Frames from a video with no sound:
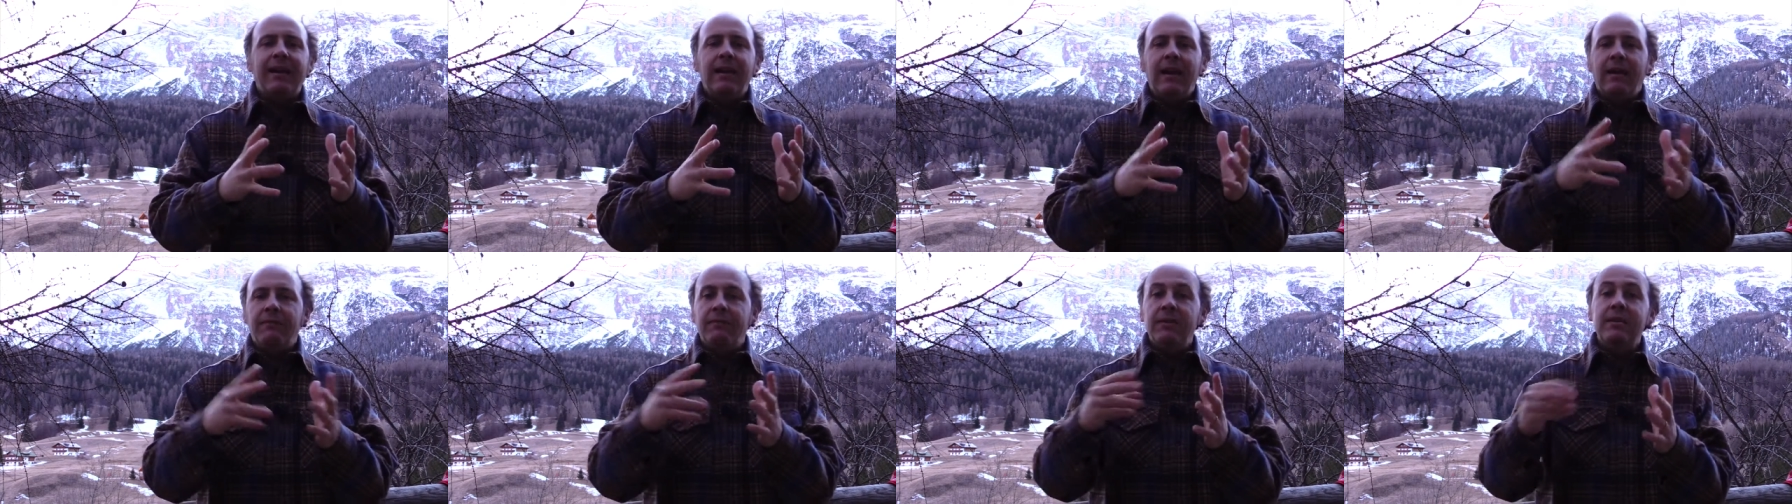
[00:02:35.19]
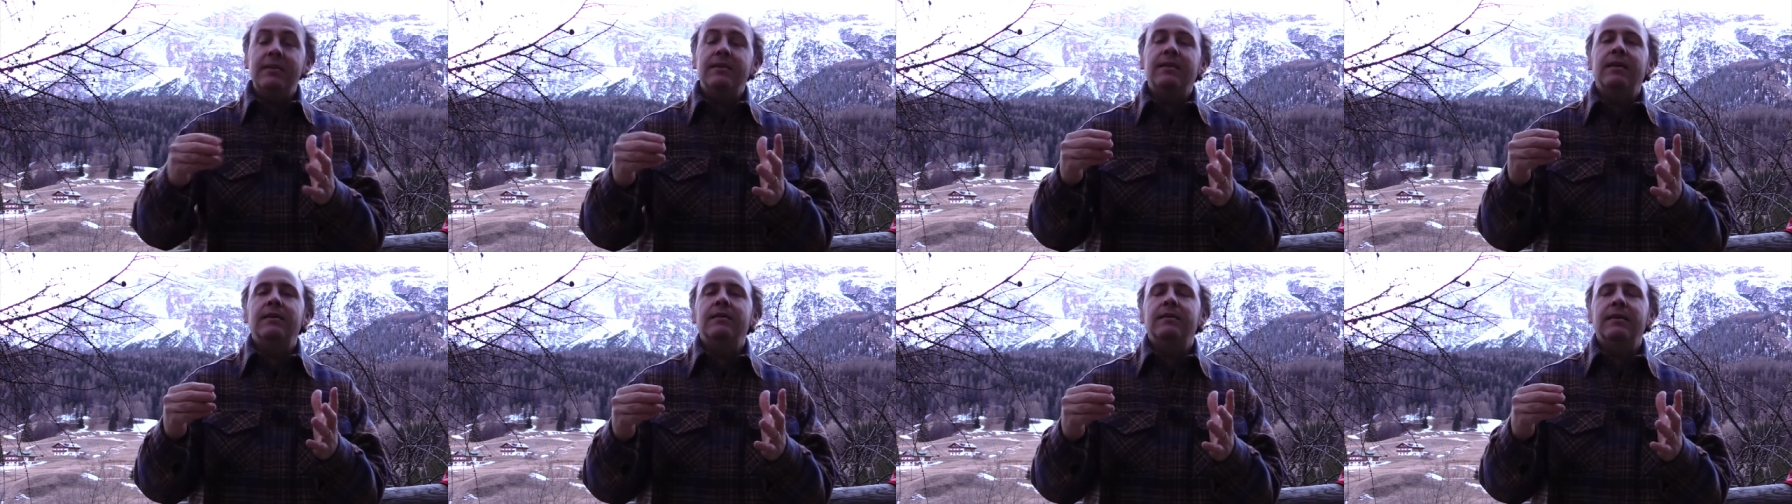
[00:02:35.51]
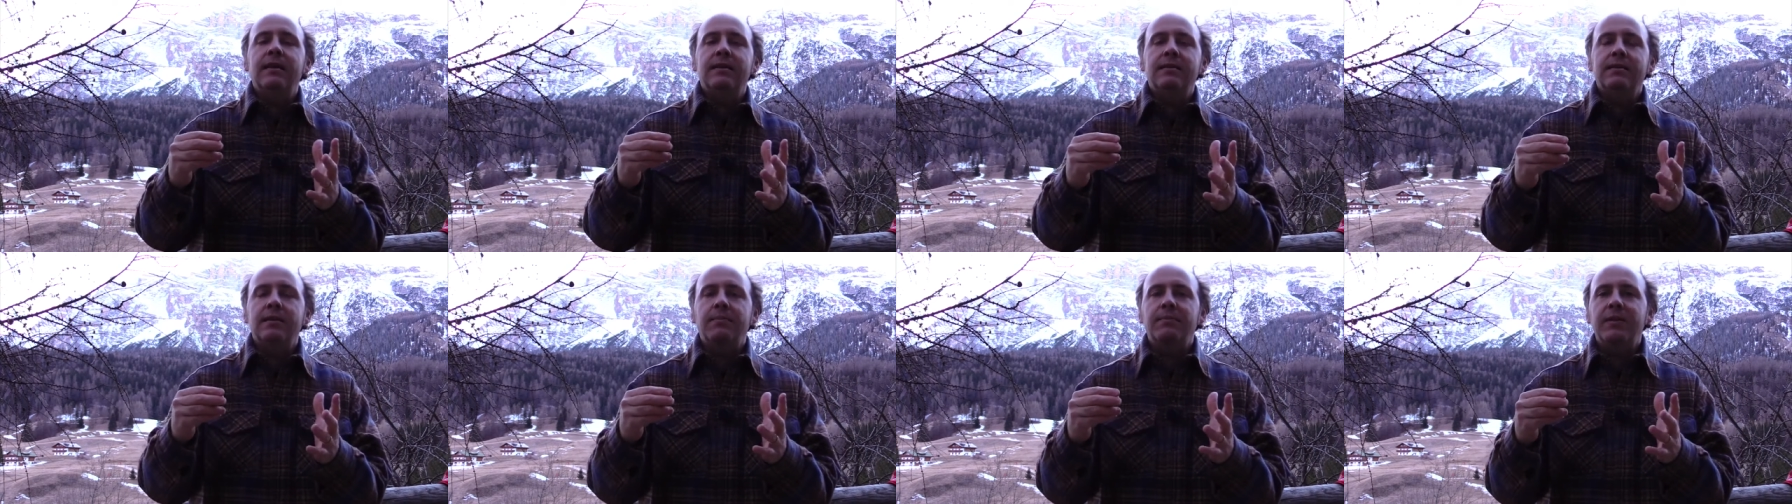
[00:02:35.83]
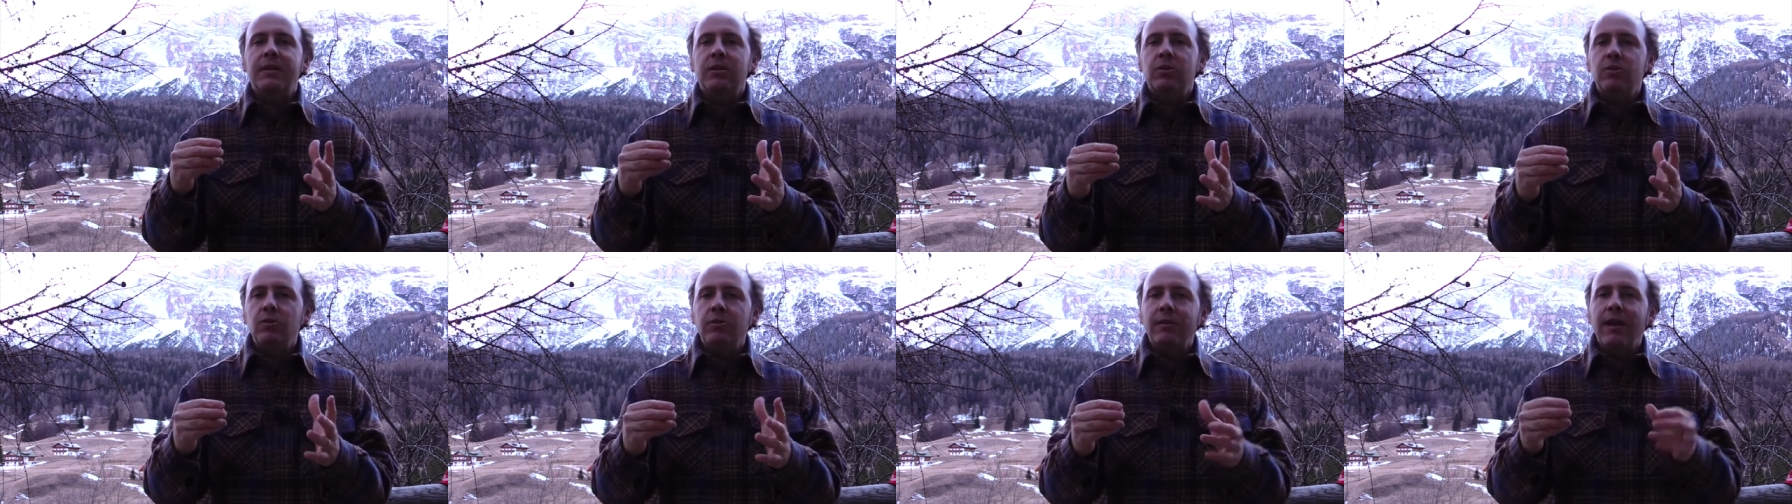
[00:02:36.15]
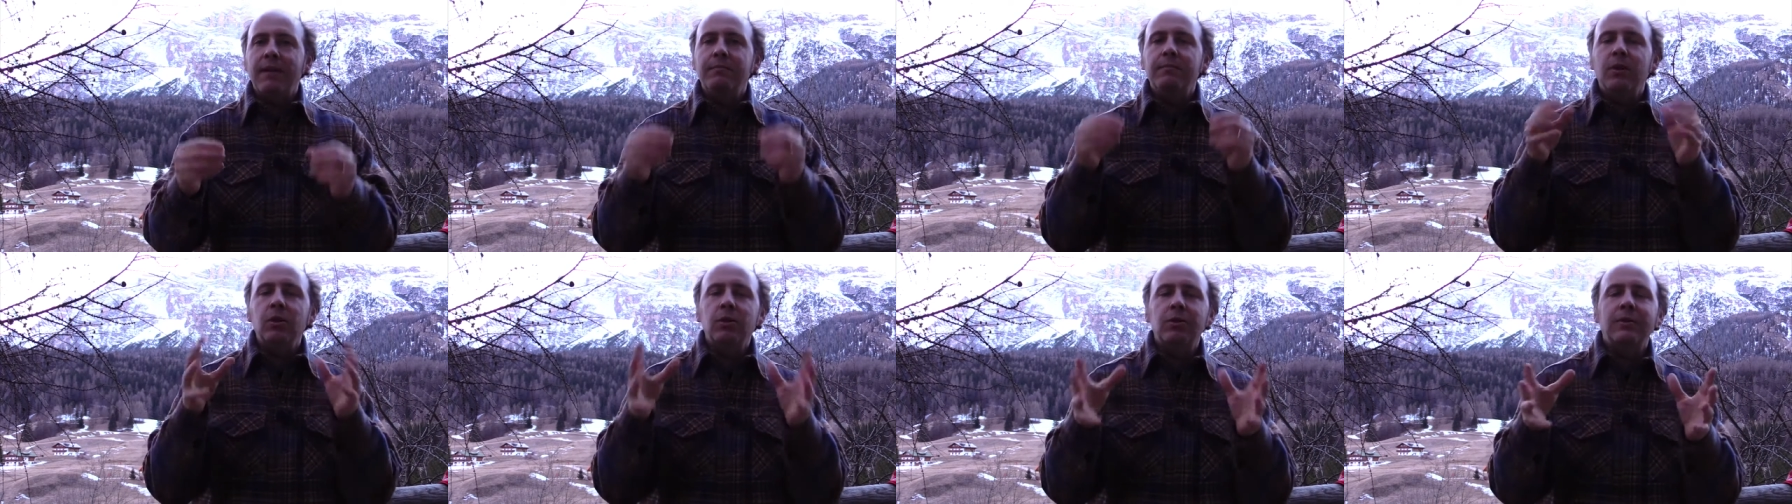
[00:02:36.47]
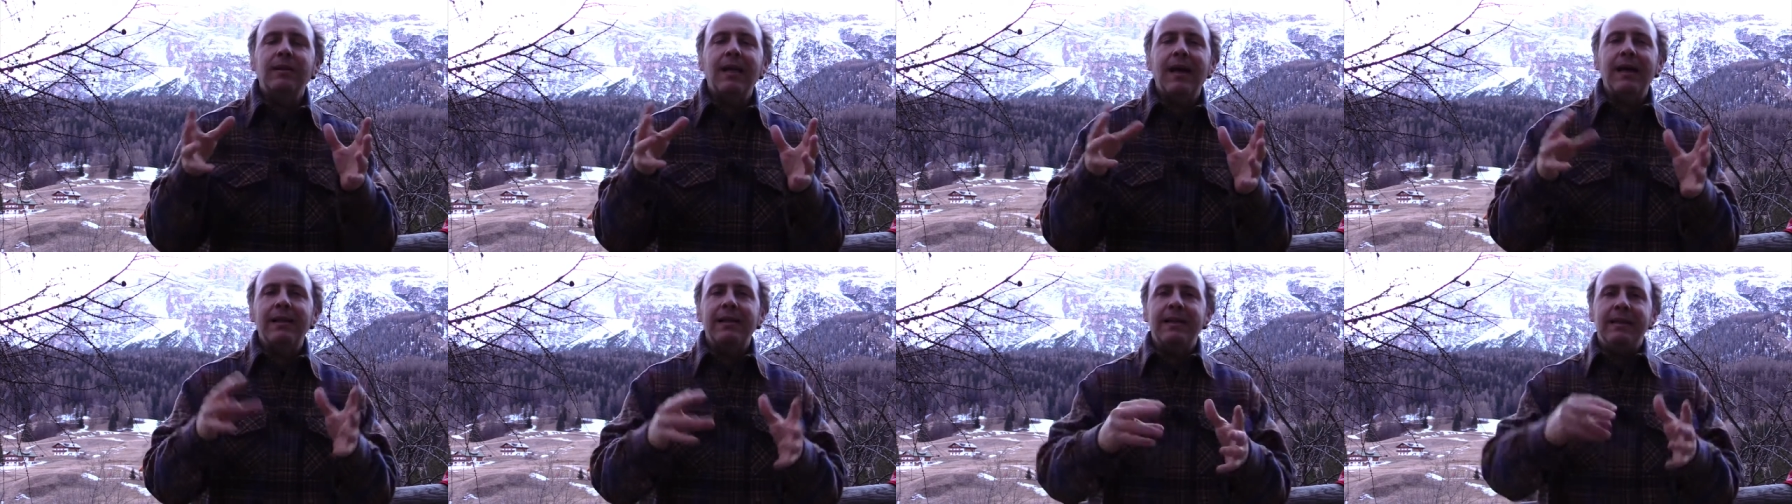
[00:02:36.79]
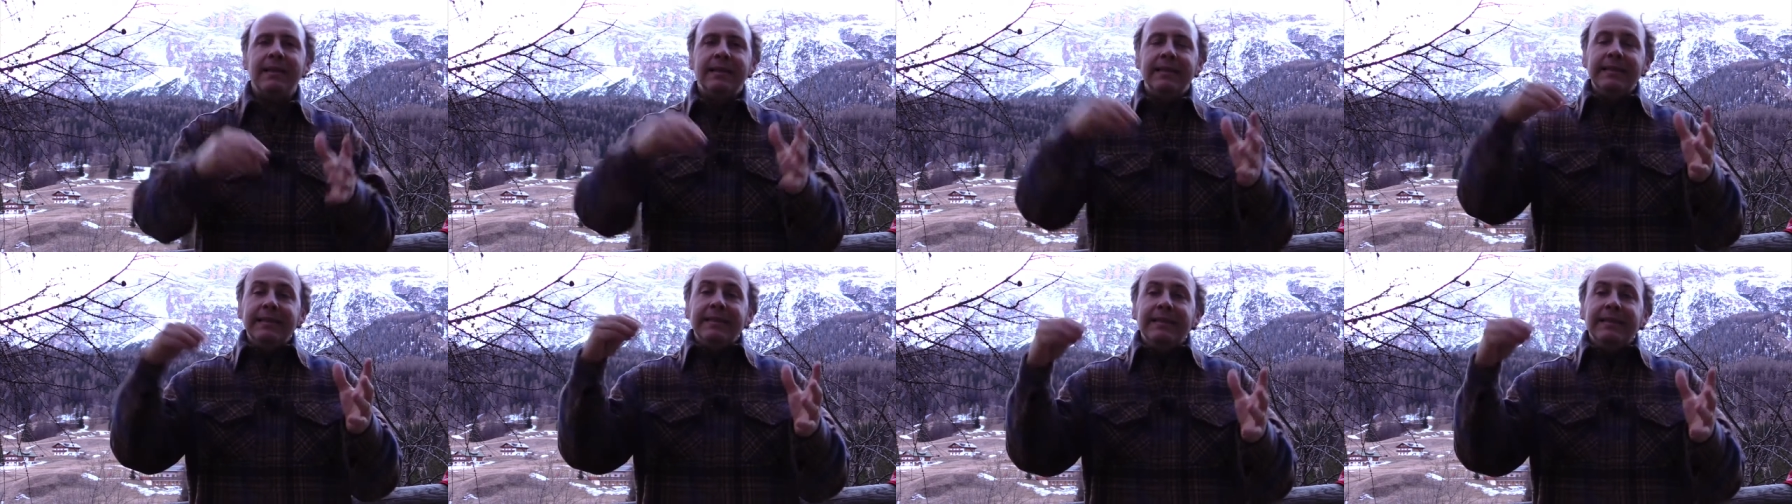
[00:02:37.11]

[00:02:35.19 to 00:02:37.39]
la vista in terza persona in modo tale